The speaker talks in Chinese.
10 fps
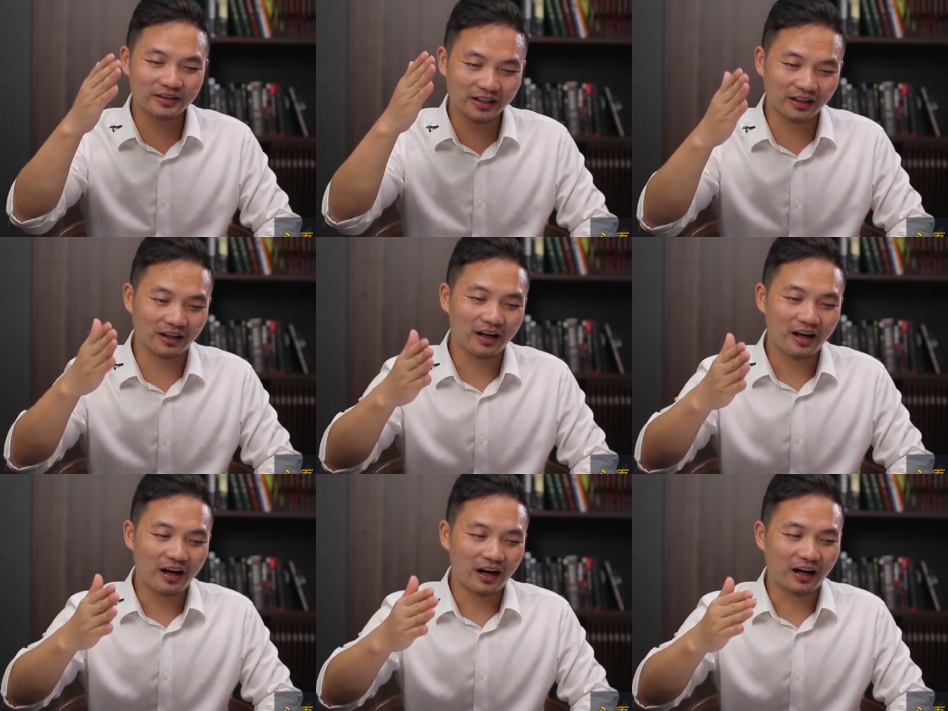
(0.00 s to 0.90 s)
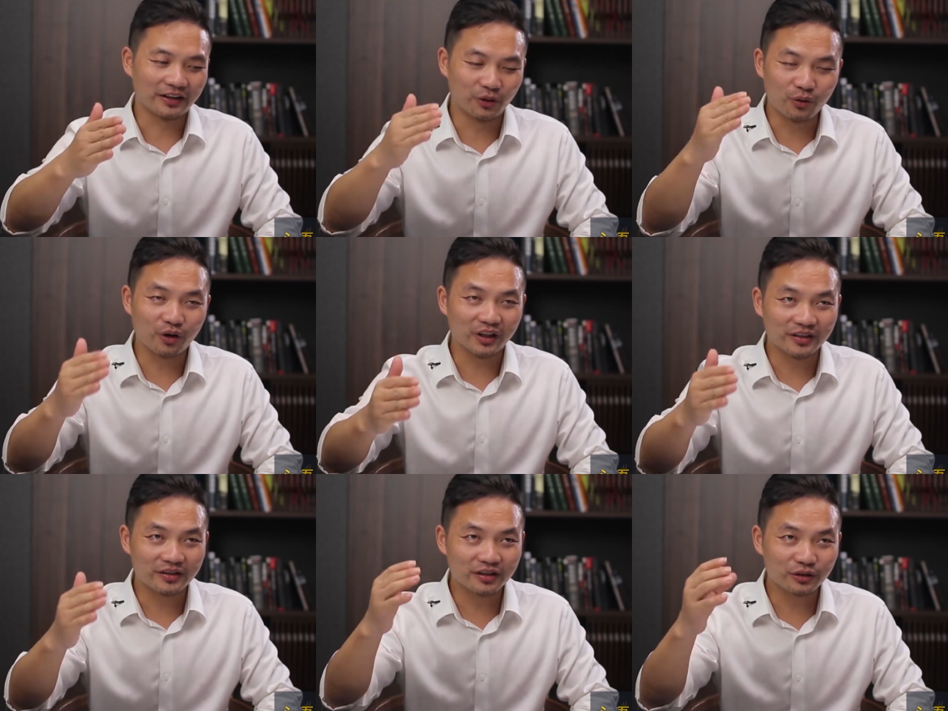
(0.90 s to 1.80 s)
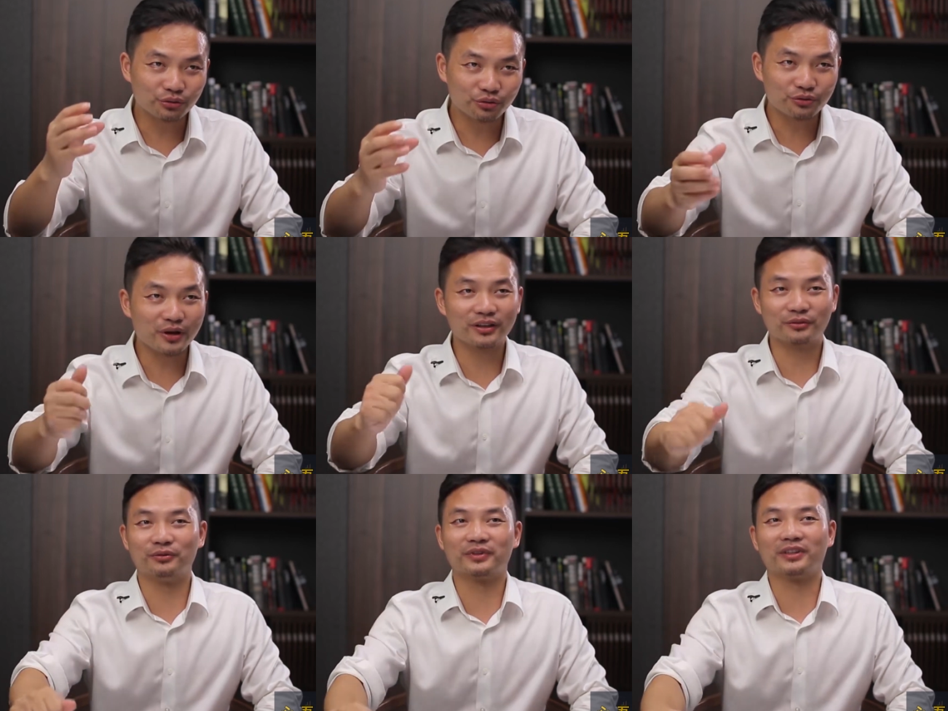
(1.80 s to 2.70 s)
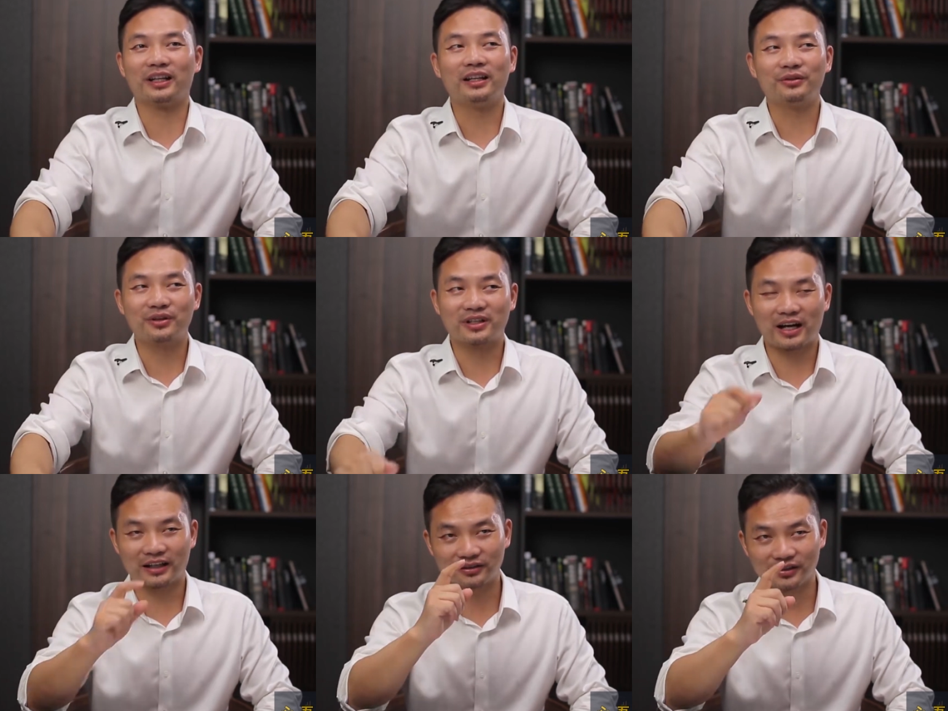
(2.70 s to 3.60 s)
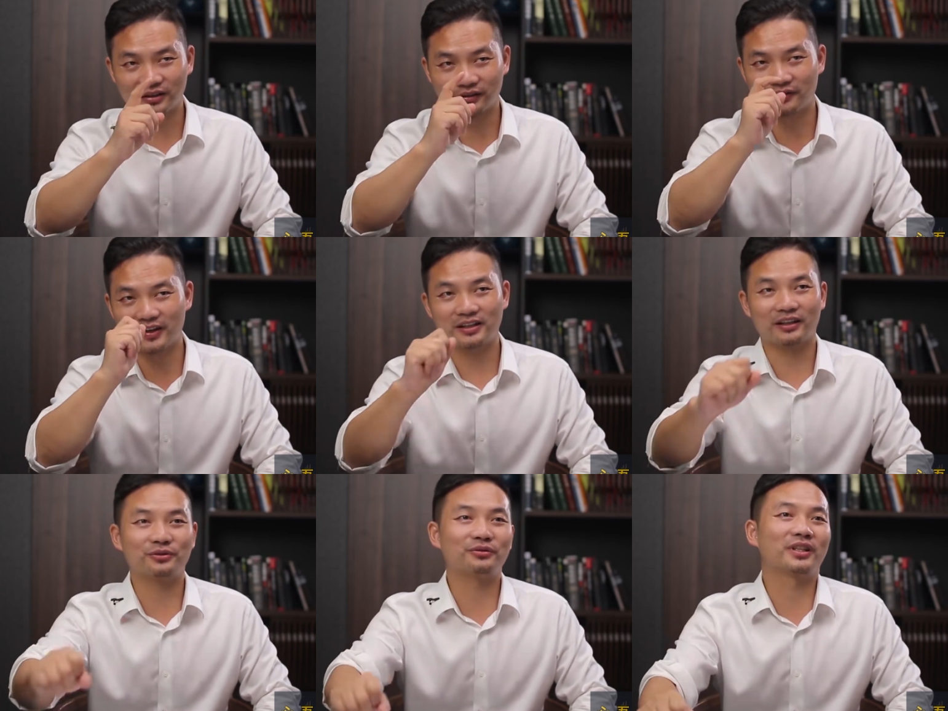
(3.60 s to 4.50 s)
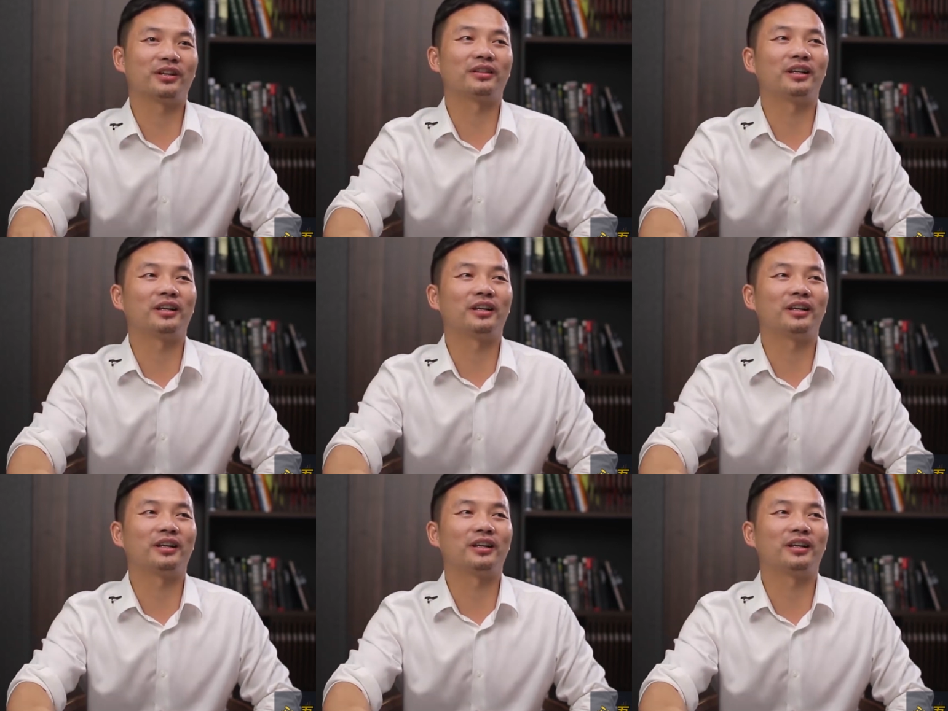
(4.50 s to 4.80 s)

这个呃有可能是杜撰的故事呢，却藏着一个非常重要